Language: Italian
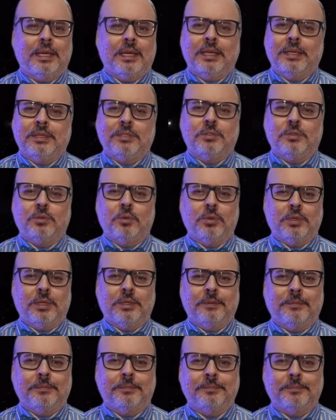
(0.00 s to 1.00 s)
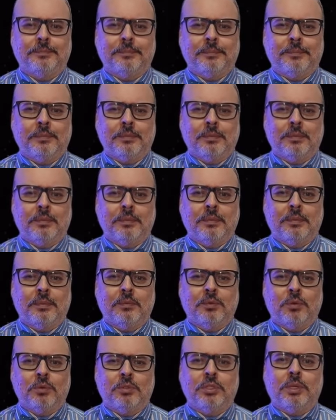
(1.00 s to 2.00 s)
e il Sole
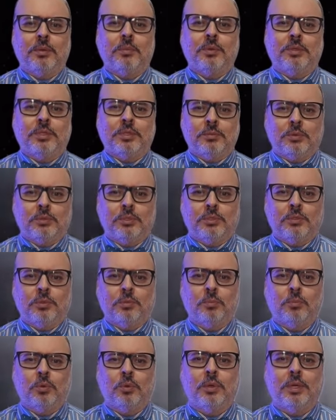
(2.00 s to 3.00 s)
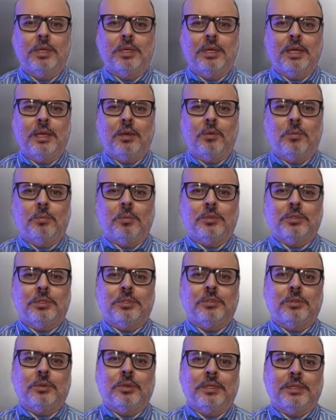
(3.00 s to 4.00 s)
non c'è motivo di supporre che la
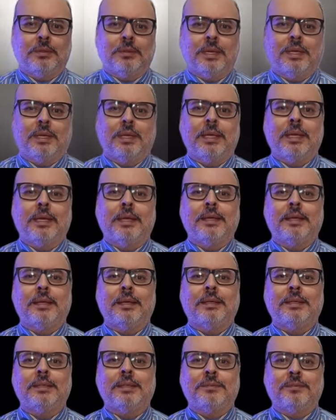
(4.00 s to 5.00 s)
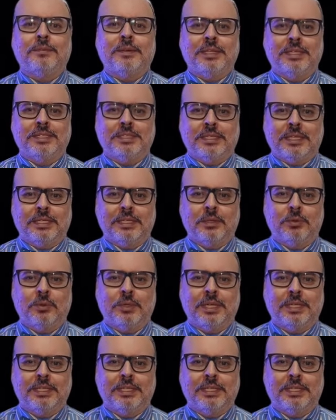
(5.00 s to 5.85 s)
composizione di Venere differisca da quella